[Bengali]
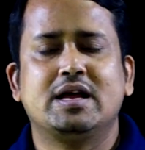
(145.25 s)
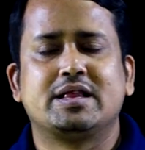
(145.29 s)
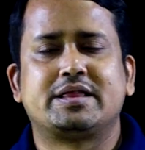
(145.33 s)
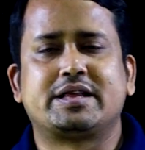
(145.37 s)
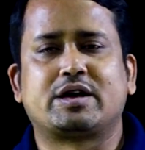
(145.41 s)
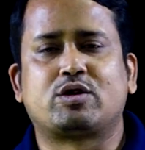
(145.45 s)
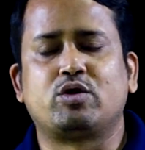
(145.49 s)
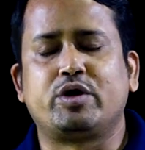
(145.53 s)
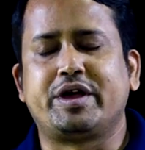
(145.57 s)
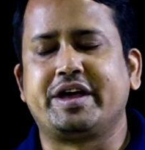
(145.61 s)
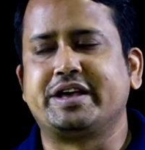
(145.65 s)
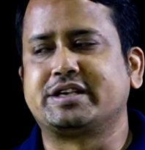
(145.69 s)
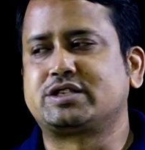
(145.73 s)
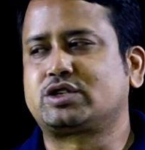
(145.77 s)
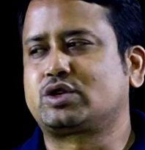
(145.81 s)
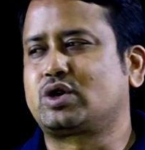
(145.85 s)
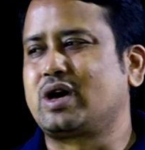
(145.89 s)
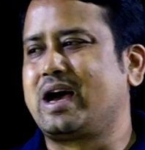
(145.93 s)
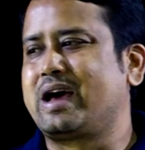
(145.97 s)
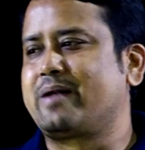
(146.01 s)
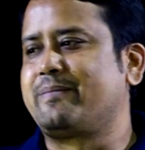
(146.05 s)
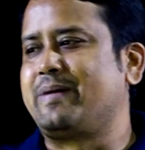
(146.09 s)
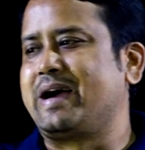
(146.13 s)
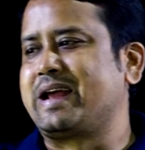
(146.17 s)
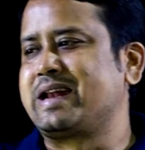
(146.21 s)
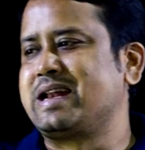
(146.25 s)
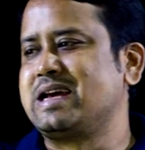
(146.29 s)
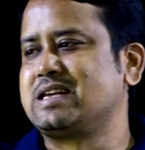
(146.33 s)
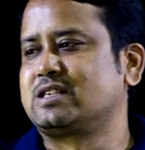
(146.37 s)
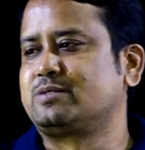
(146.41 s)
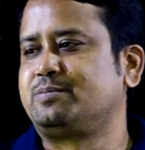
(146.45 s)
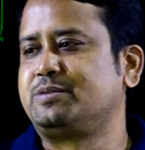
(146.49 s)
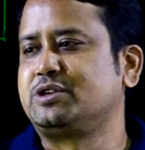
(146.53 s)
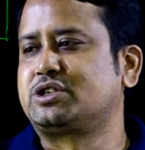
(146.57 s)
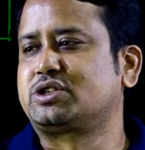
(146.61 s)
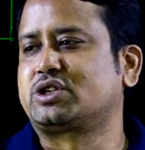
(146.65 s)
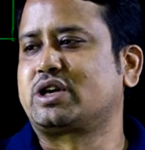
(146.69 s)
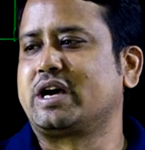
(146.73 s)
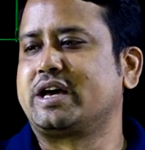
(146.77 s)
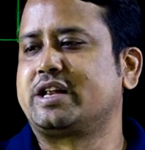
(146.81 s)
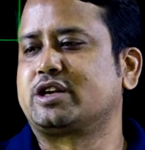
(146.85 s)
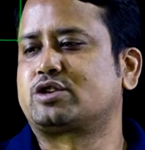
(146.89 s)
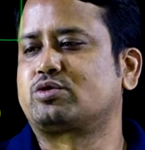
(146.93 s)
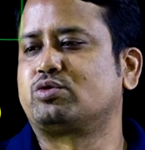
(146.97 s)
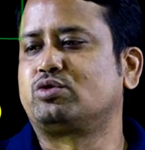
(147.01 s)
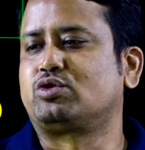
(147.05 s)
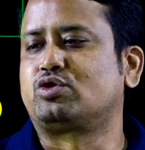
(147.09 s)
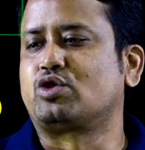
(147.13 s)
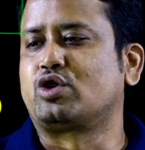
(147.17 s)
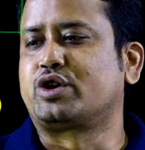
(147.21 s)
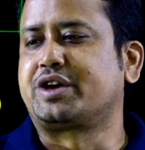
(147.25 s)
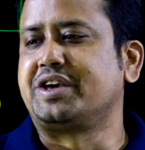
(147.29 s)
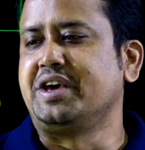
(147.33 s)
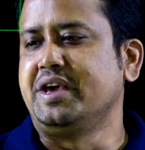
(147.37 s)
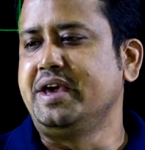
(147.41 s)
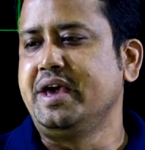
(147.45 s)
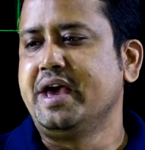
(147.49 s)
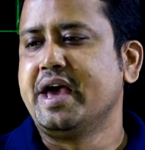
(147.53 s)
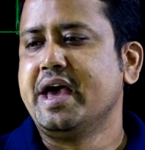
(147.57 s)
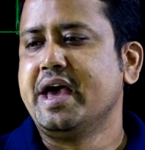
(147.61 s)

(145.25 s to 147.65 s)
দেখো এ স্কোয়ার মাইনাস বি স্কোয়ারের সূত্র কি